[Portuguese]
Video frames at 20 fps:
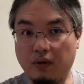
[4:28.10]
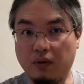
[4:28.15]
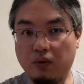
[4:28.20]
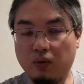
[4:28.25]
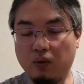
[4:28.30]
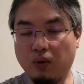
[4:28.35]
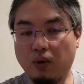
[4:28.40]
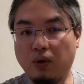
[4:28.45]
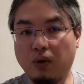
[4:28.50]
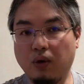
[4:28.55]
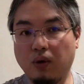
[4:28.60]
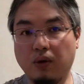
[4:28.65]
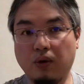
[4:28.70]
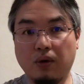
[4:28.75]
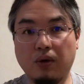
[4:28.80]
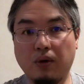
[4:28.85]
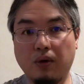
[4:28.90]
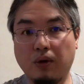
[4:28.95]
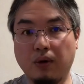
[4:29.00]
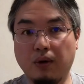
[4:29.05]

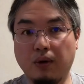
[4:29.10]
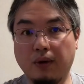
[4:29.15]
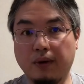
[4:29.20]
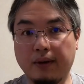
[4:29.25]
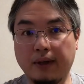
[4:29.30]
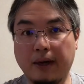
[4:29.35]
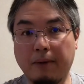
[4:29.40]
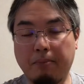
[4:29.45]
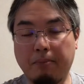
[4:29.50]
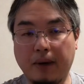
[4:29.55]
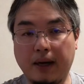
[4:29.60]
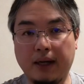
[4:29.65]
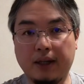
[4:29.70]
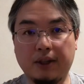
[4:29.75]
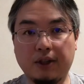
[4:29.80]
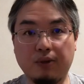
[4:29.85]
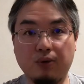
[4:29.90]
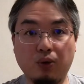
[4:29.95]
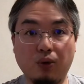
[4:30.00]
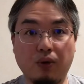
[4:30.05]
No, na
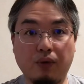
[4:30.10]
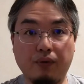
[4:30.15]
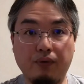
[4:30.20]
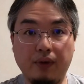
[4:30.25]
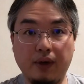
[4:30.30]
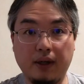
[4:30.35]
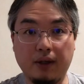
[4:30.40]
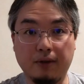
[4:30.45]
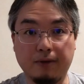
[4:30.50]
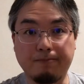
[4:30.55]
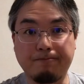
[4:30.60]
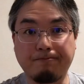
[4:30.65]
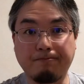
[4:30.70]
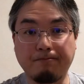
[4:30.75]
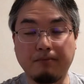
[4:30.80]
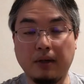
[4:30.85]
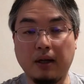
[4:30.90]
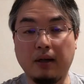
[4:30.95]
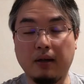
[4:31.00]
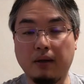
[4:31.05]
parte do governo,
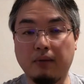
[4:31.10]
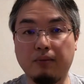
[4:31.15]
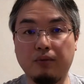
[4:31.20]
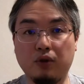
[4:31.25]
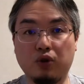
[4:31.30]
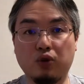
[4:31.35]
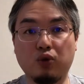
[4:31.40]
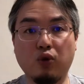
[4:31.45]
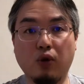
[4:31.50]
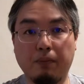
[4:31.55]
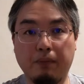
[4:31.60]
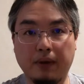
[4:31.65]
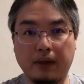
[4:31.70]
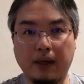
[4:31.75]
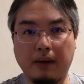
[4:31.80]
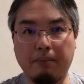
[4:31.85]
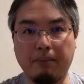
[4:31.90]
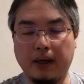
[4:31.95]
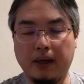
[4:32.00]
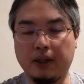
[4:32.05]
na, desculpa,
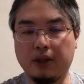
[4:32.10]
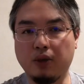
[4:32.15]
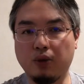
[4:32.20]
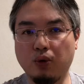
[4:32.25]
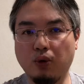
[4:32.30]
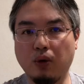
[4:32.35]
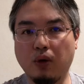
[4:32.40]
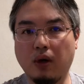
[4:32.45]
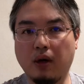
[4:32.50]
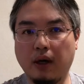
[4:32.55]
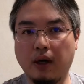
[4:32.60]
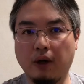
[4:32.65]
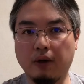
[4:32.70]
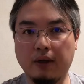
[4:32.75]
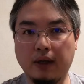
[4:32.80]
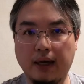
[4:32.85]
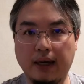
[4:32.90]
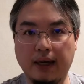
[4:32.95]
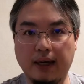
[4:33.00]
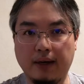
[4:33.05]
na parte do local
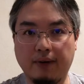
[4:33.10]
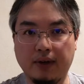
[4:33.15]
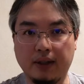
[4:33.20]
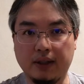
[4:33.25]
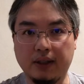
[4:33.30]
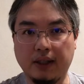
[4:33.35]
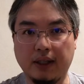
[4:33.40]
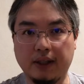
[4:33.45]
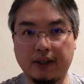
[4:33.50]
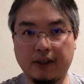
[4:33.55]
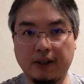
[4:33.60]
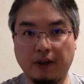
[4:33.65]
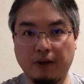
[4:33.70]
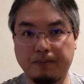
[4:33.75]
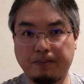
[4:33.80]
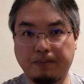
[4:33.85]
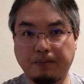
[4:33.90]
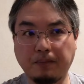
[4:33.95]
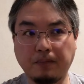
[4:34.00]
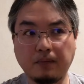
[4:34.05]
da
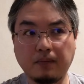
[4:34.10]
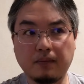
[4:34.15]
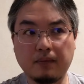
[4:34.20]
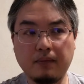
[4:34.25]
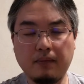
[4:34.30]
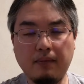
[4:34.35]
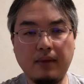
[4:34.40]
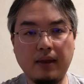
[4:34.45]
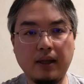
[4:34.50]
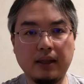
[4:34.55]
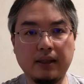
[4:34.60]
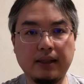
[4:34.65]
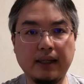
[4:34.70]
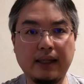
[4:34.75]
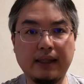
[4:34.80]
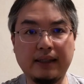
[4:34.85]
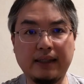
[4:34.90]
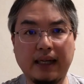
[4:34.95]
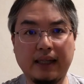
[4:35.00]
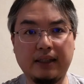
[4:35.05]
vacinação, se
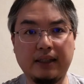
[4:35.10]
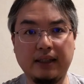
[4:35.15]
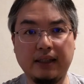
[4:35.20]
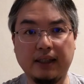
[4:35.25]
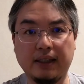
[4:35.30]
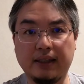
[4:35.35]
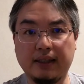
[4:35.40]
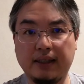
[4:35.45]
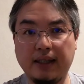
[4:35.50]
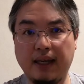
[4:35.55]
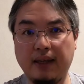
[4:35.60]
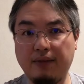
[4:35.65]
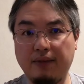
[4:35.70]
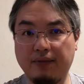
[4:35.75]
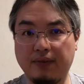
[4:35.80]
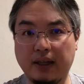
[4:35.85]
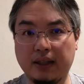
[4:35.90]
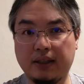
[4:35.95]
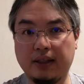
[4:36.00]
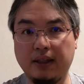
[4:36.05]
ela já tinha
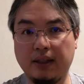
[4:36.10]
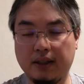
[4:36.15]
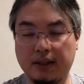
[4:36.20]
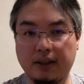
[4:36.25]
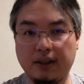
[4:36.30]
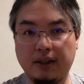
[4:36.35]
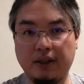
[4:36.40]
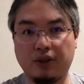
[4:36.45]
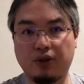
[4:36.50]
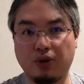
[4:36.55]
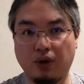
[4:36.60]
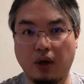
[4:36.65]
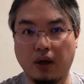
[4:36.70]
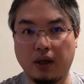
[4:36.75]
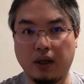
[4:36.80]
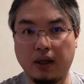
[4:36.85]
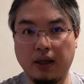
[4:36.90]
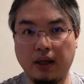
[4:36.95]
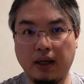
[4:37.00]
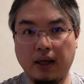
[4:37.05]
100 vacinas em
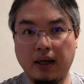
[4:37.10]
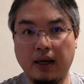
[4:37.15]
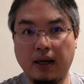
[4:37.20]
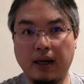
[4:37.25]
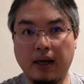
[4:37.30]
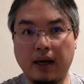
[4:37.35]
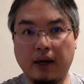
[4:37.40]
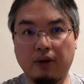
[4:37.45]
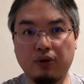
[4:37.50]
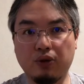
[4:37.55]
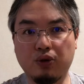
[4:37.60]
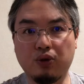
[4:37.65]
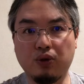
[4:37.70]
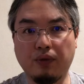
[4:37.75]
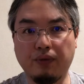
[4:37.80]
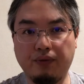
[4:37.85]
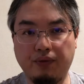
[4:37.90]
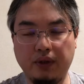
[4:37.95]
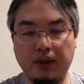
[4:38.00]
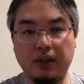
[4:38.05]
estoque, ela
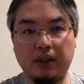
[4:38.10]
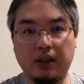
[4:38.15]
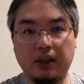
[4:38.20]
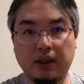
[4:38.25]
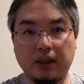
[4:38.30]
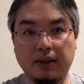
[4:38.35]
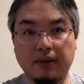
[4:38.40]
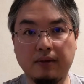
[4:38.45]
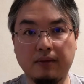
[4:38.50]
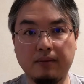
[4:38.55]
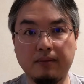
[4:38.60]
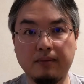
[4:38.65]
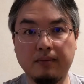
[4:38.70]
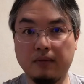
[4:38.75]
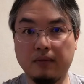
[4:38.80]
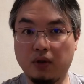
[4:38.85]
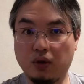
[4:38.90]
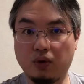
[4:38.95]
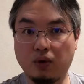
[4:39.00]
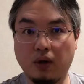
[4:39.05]
usou 20
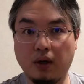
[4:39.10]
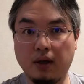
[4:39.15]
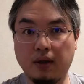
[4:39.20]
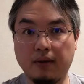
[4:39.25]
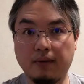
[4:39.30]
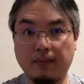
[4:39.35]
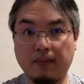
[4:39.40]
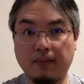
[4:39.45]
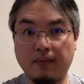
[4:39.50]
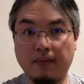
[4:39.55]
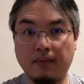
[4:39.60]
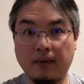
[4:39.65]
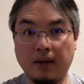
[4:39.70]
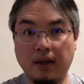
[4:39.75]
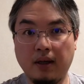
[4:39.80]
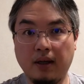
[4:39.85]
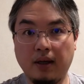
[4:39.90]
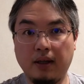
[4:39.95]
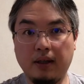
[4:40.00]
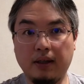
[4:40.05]
só,
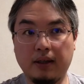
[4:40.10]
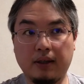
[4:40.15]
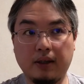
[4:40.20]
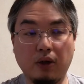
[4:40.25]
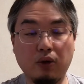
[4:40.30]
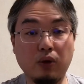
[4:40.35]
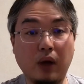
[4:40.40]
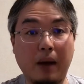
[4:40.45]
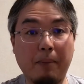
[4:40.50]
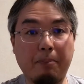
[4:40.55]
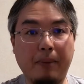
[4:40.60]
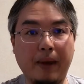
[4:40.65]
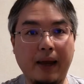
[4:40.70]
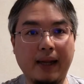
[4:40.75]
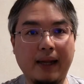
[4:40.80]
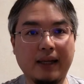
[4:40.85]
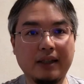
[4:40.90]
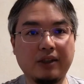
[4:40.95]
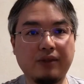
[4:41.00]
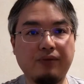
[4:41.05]
então
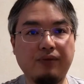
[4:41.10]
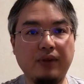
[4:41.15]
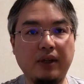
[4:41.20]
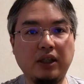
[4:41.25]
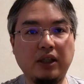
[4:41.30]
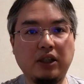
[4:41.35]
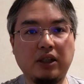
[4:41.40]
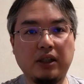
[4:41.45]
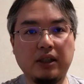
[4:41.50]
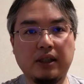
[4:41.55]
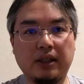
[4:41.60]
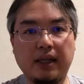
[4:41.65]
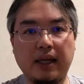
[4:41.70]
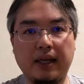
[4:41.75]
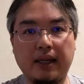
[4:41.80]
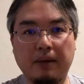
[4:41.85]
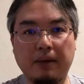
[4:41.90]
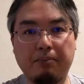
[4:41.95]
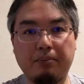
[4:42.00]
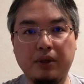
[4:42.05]
apenas 20
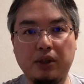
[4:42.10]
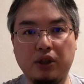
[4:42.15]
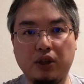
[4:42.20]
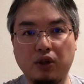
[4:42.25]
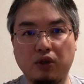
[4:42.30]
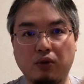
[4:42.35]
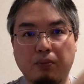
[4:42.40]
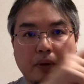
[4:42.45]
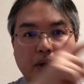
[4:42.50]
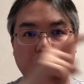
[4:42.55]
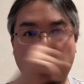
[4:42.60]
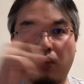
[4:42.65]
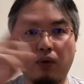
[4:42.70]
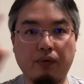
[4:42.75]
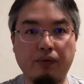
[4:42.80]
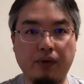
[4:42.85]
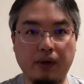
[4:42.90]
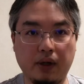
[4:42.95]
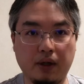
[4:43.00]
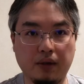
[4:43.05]
seria pedido para o
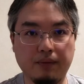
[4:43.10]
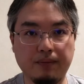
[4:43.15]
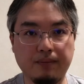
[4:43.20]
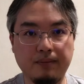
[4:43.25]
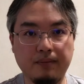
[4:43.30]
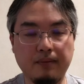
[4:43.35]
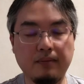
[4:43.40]
governo.